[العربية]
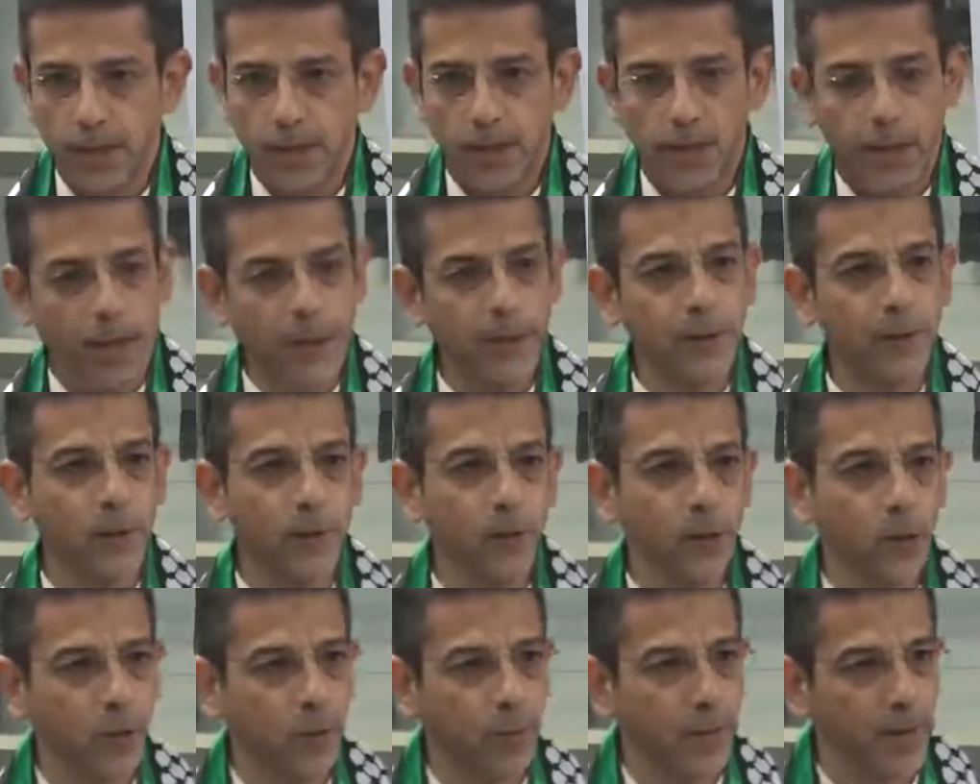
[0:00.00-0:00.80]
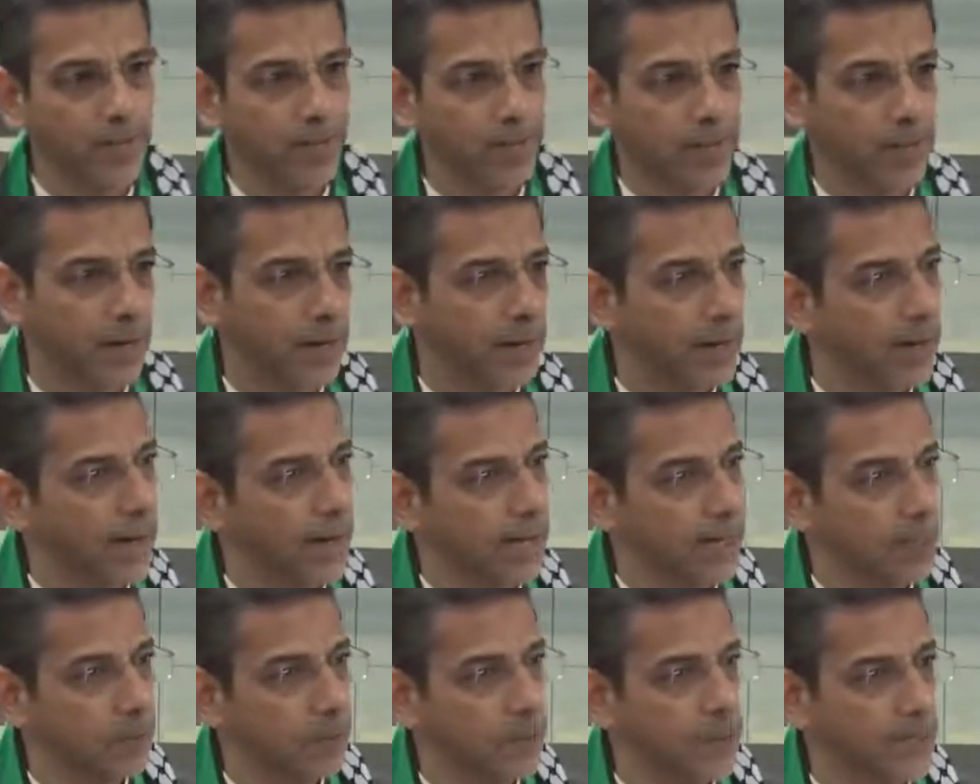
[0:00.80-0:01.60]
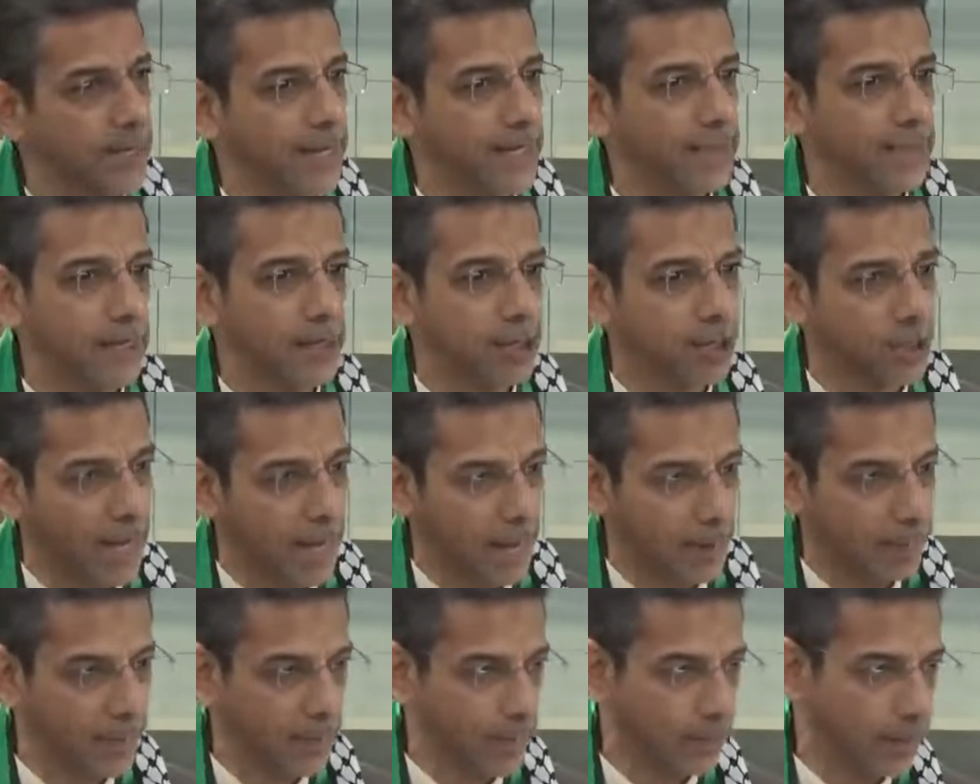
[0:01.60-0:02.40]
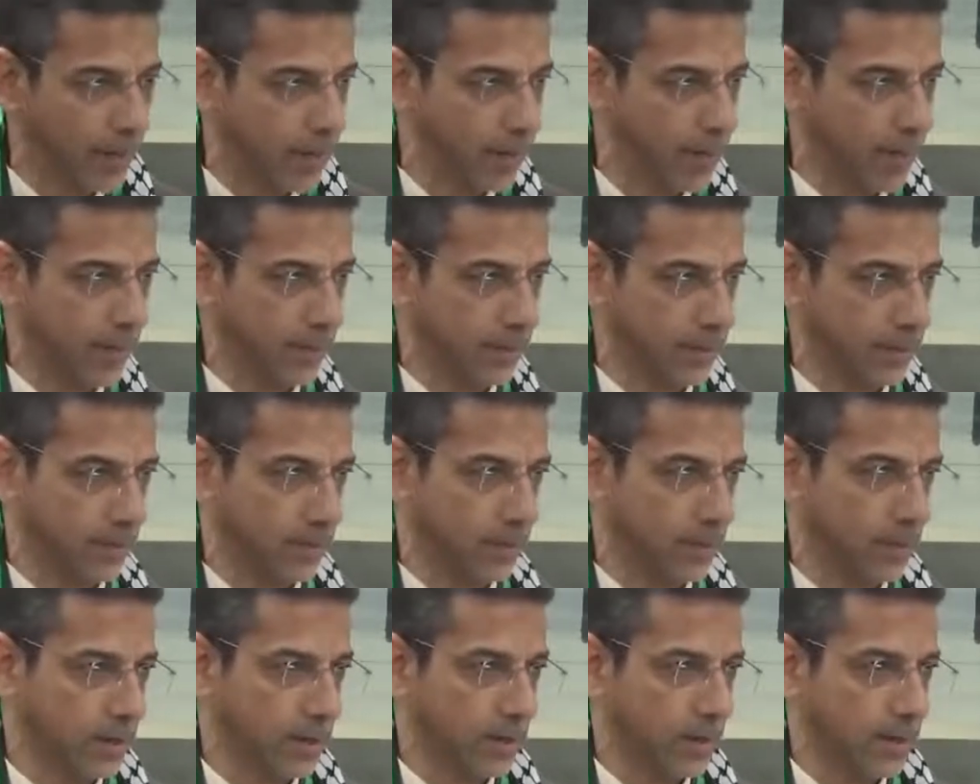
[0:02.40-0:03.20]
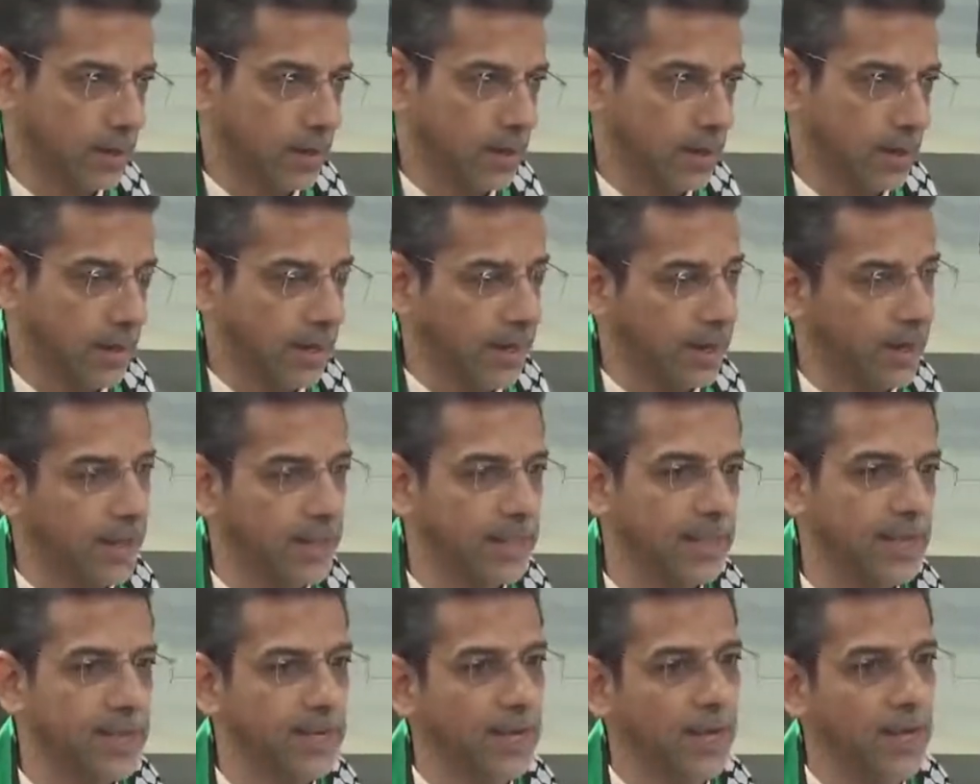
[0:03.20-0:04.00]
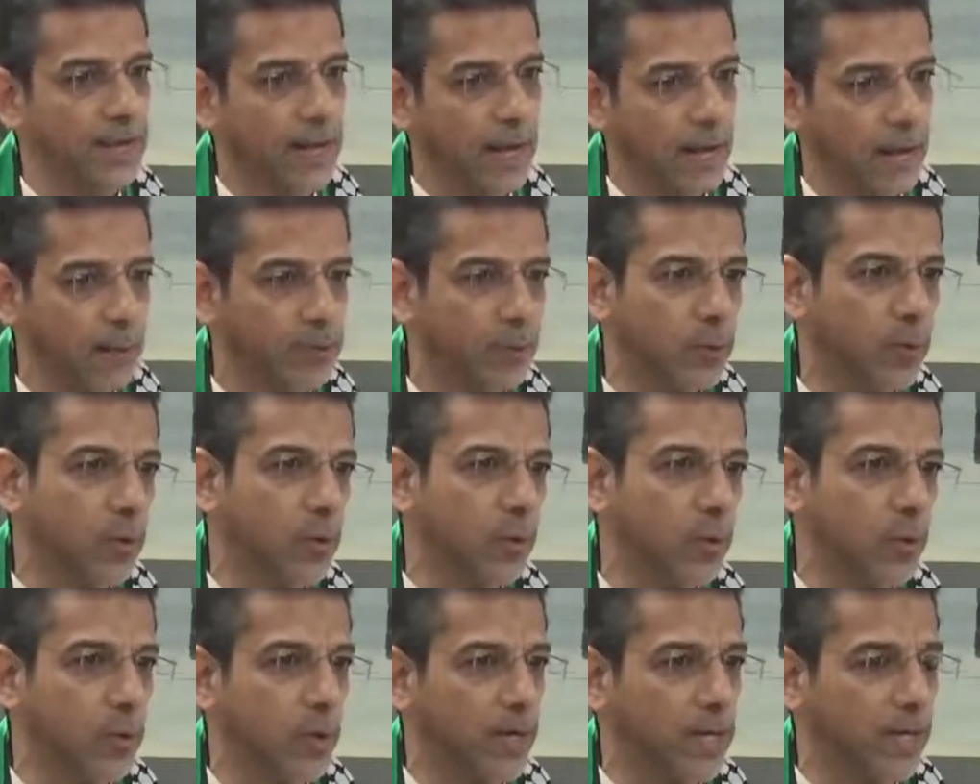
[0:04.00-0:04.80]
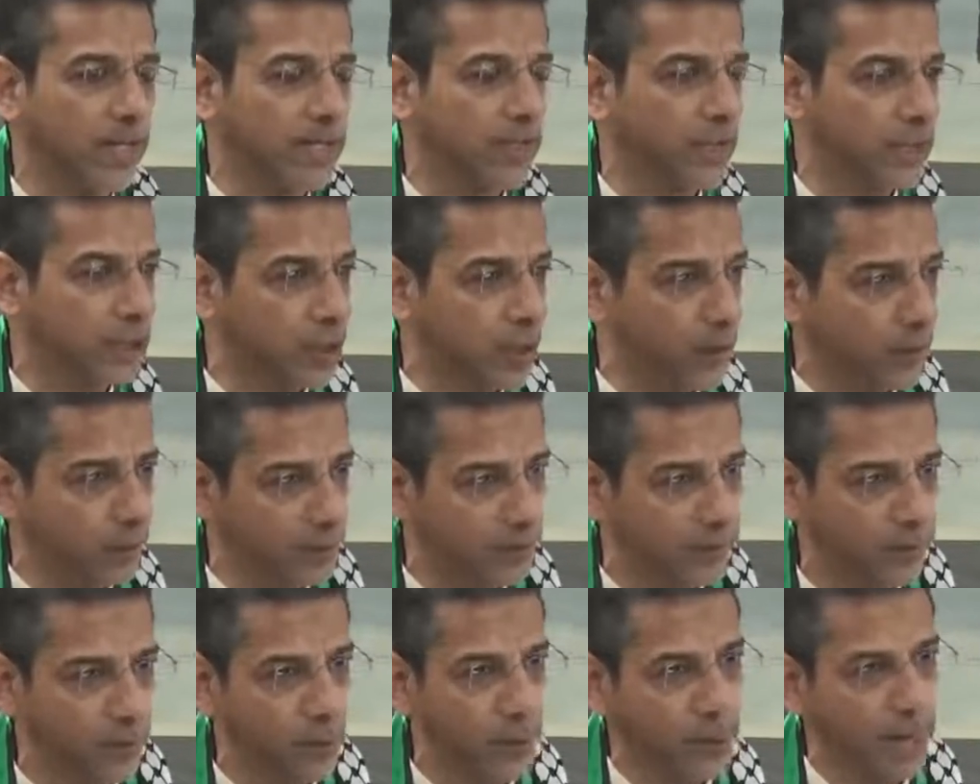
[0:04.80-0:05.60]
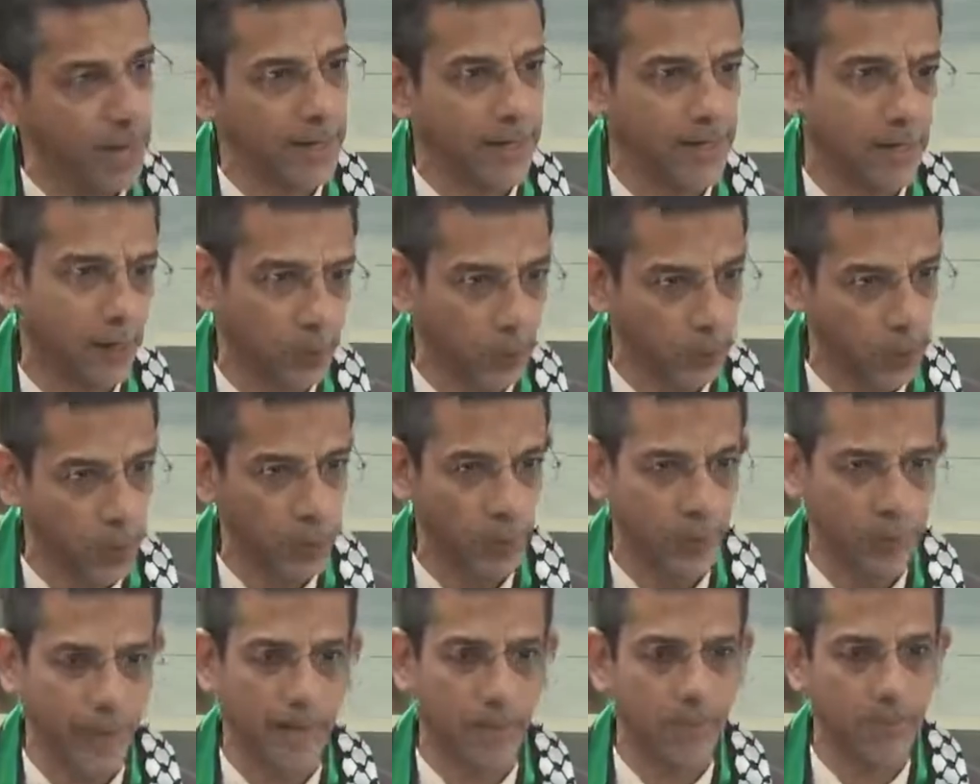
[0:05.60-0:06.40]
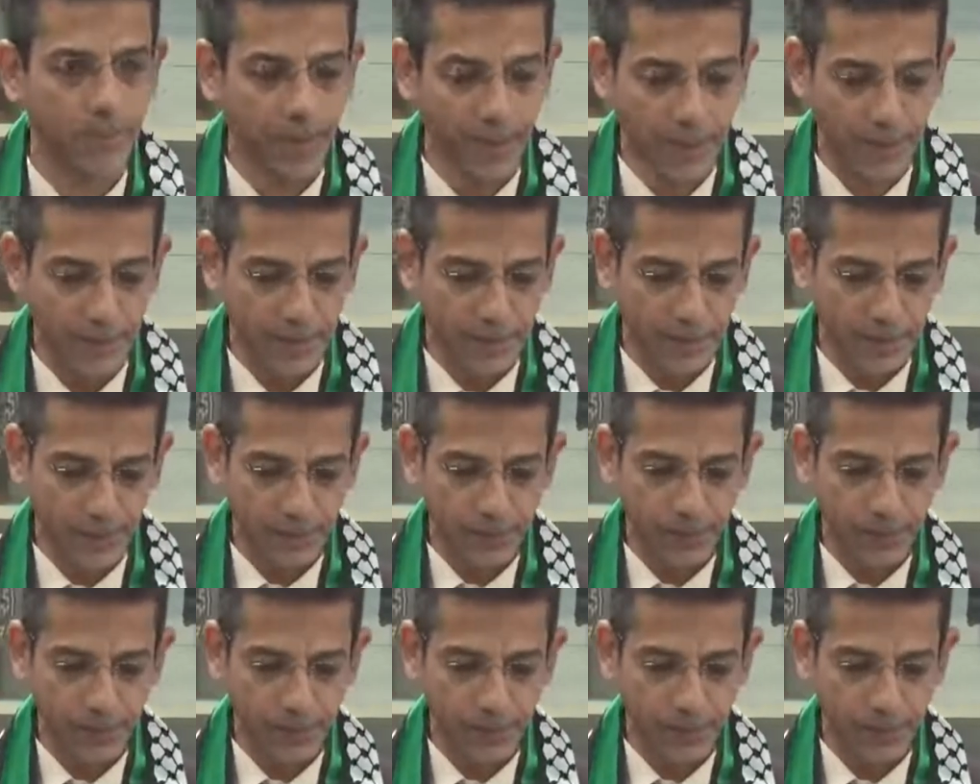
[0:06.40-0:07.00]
لأنه يمثل غالبية شعب البحرين الذين دأبوا ويتشرفون أن يكونوا عمالا